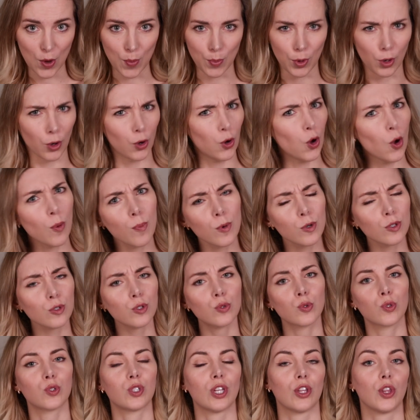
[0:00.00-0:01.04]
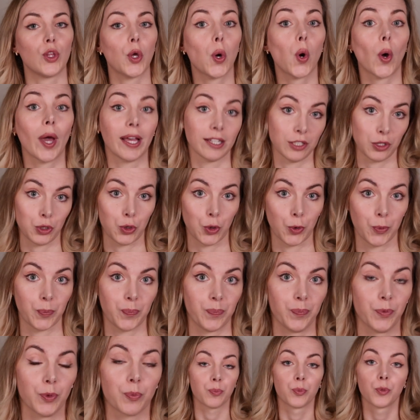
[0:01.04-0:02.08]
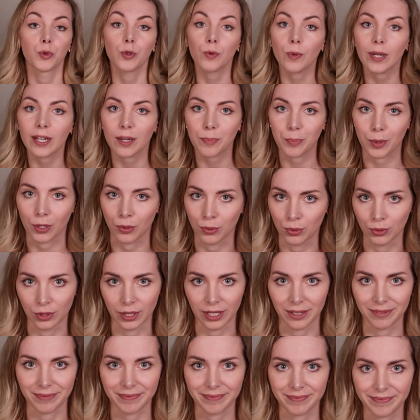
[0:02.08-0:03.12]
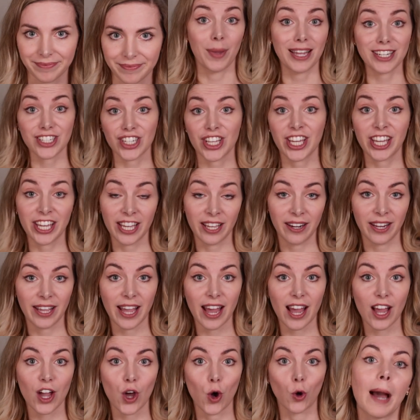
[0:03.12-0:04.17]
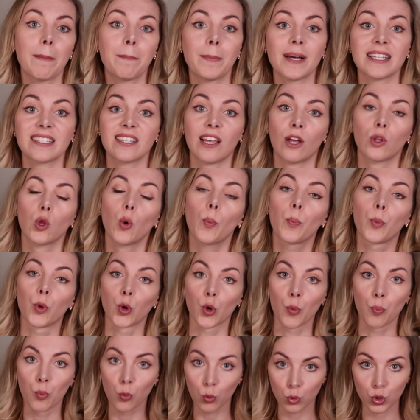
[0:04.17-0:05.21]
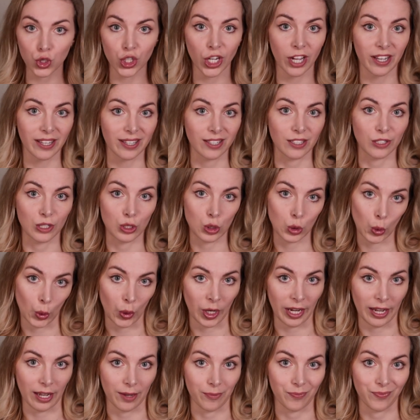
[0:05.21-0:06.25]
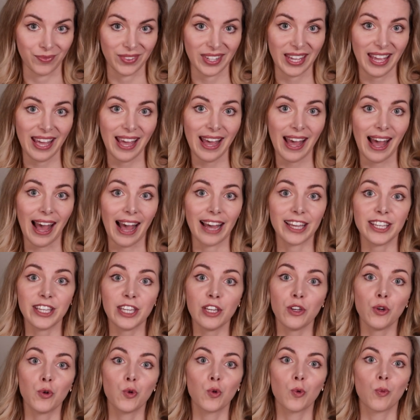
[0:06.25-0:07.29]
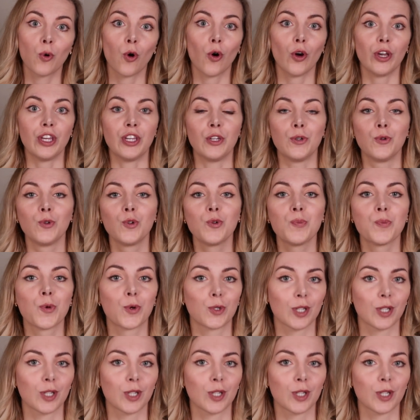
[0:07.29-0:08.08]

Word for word: Pero ¿cómo sucedió esto? Muy buena pregunta. Meshihirya ha pasado por mucha historia Ahí hubo y un